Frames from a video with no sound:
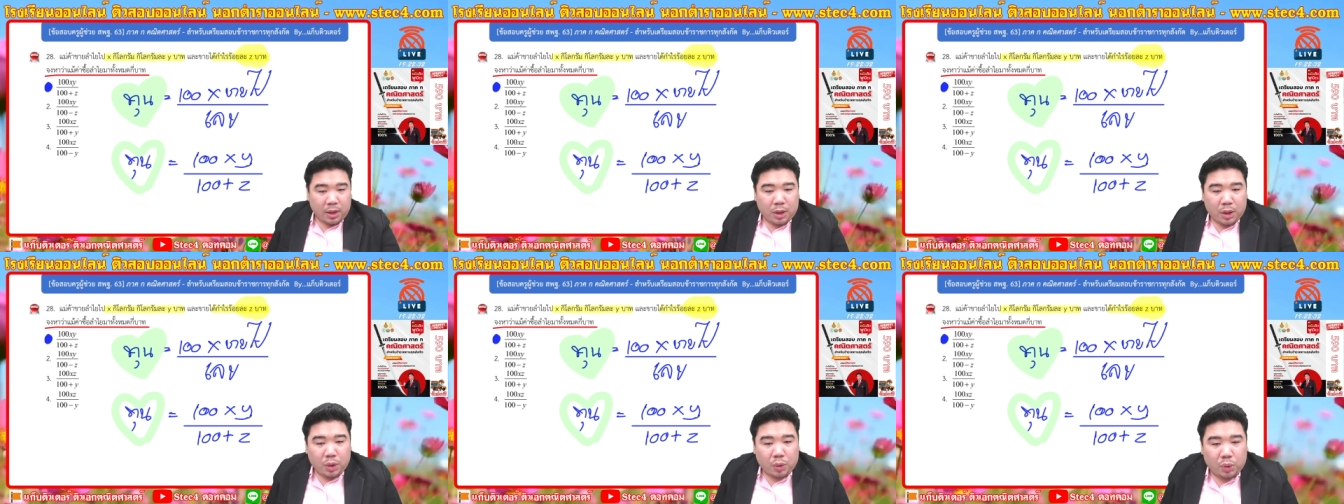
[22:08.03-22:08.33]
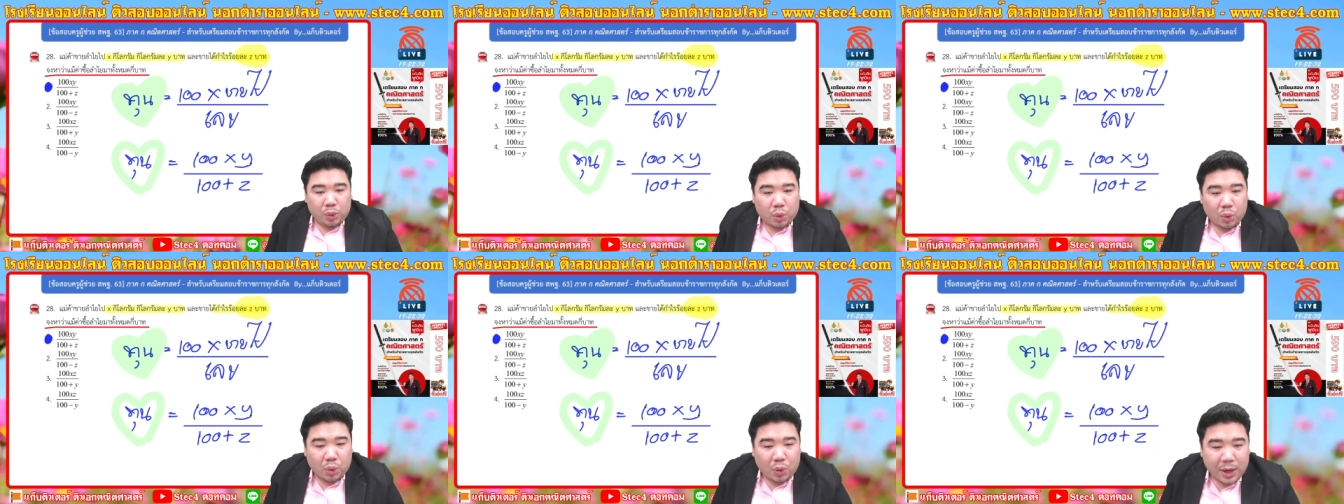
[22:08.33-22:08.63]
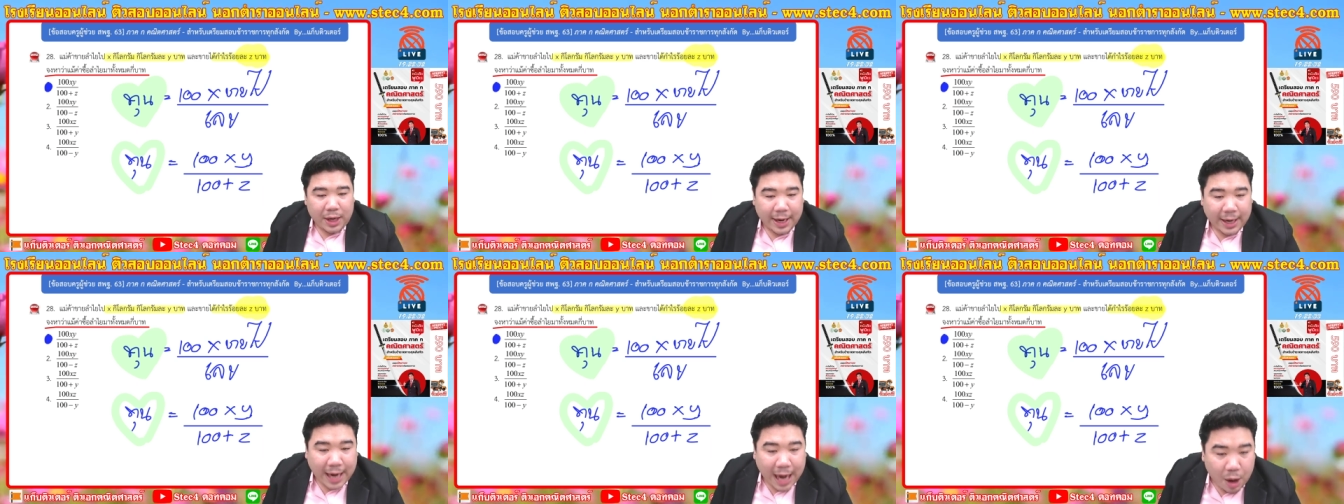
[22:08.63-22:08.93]
คุณครูค
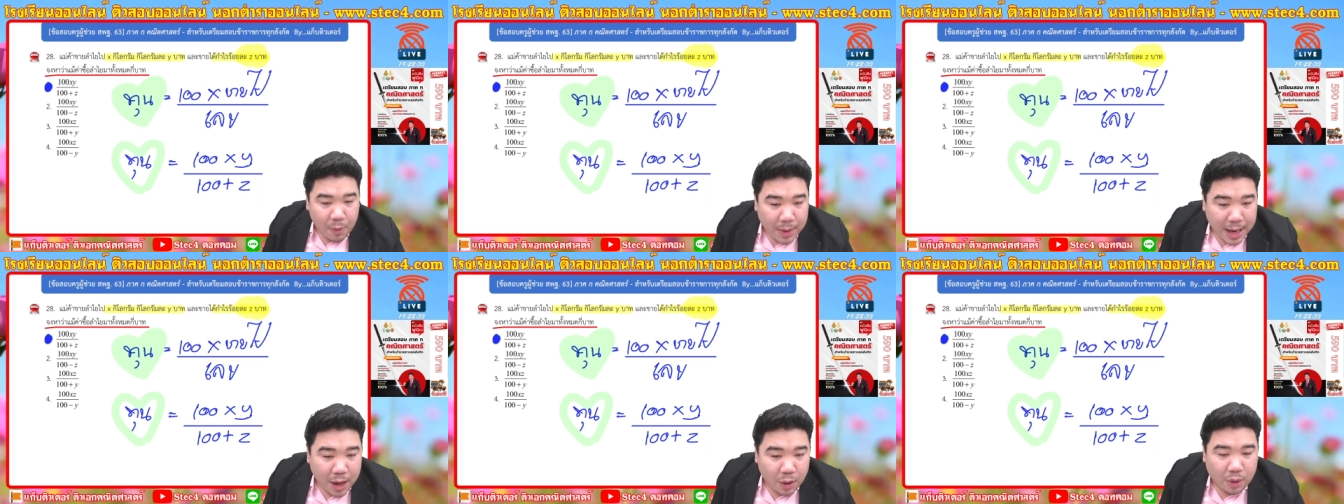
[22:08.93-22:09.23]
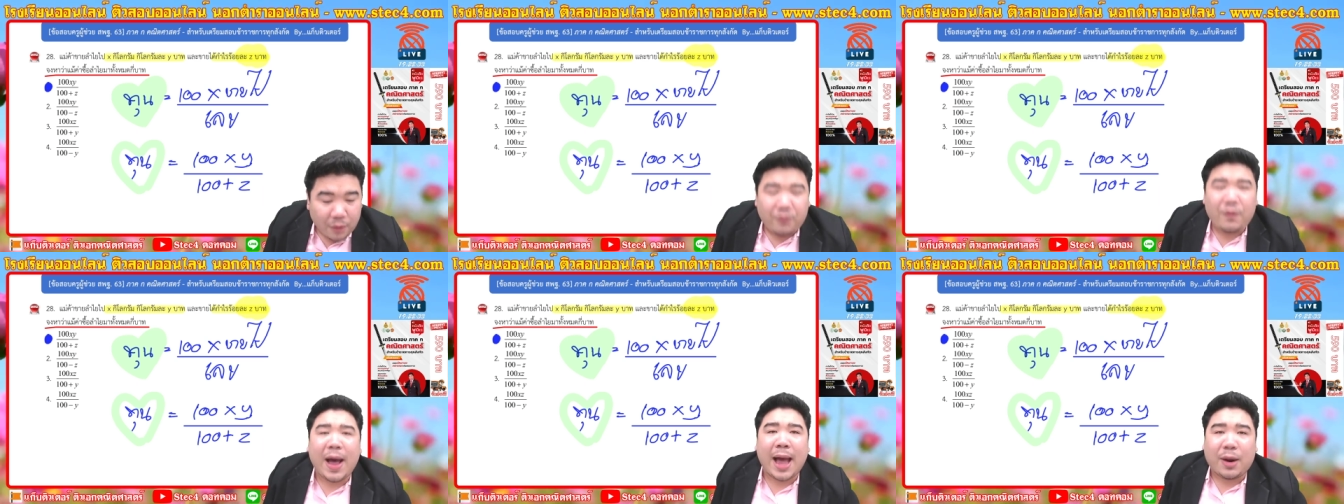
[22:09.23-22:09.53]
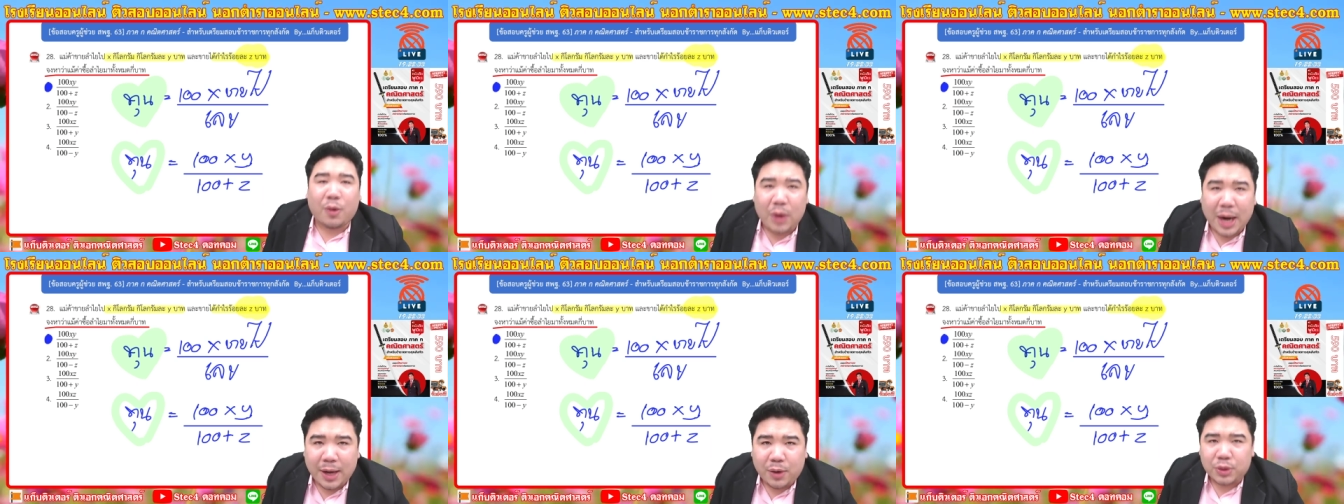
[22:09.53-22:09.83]
นไหนเข้ามาแล้วก็ฝาก
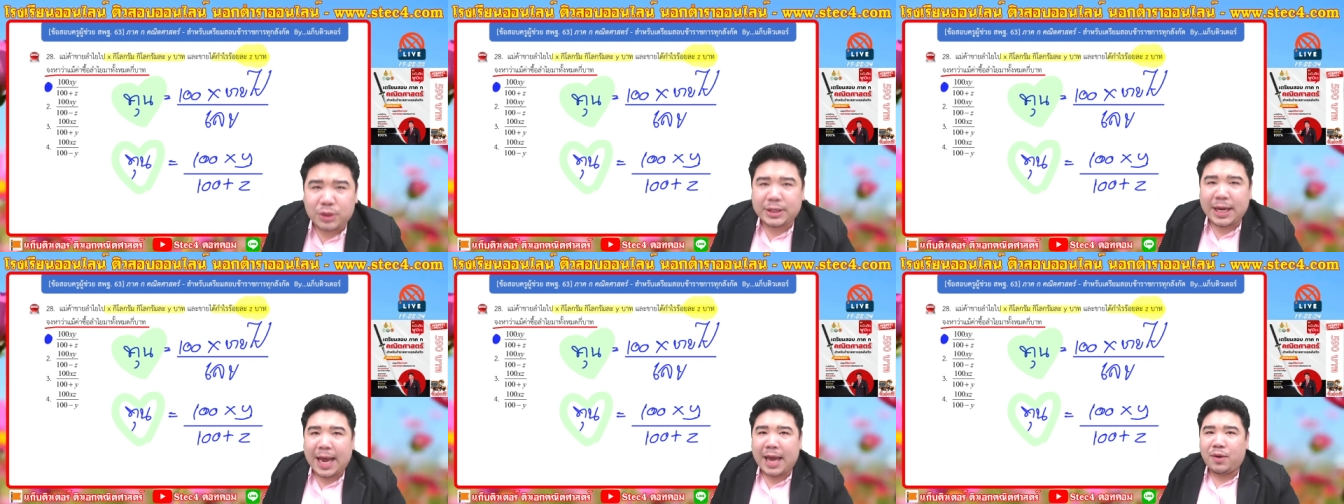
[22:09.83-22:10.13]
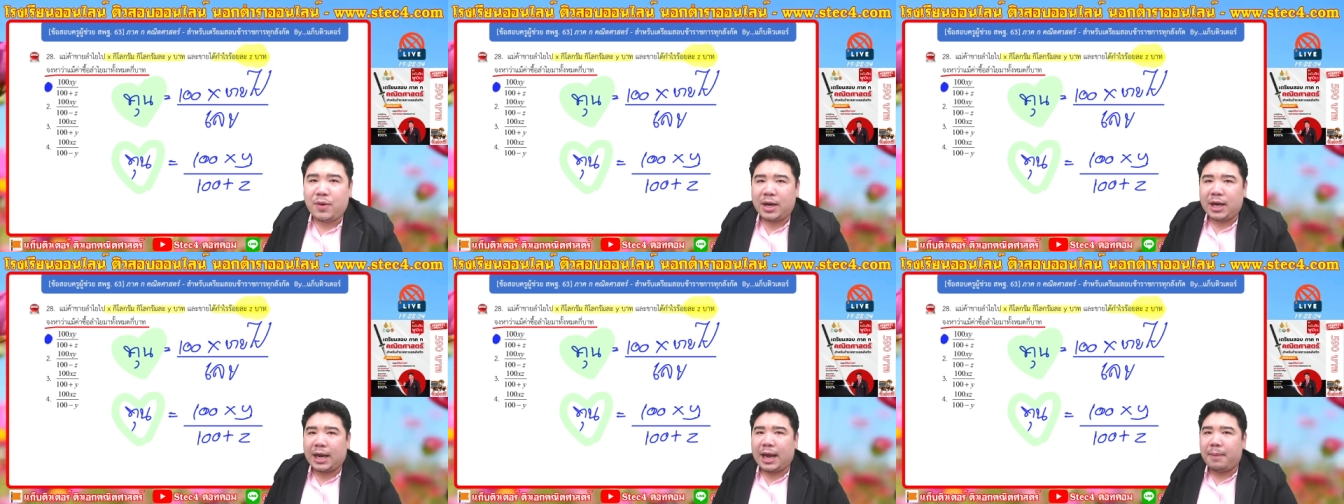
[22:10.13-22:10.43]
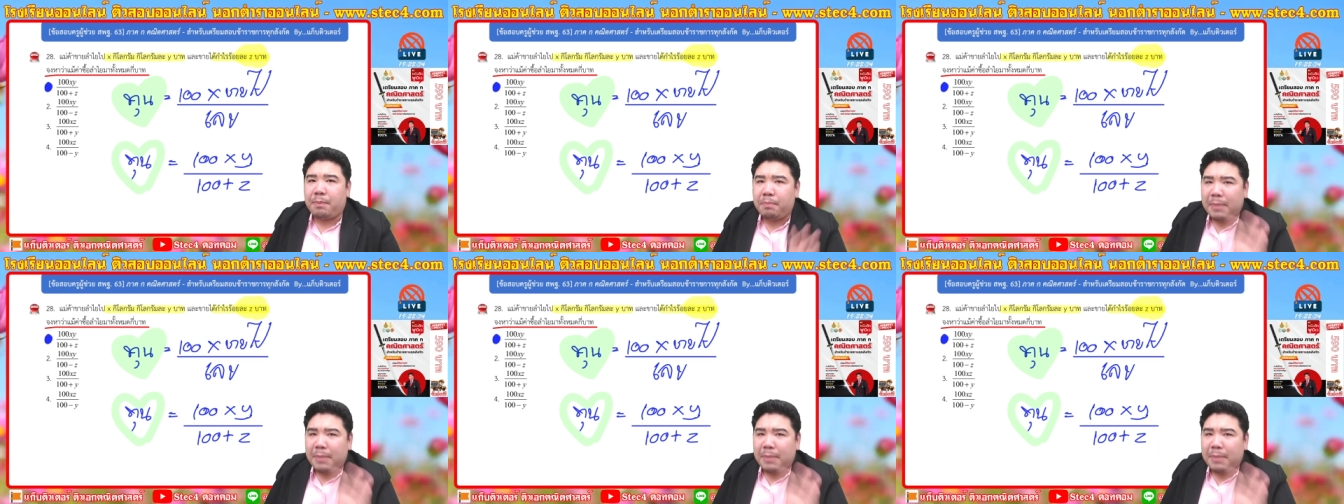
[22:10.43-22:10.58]
กดไลค์กดแชร์ด้วยนะครับ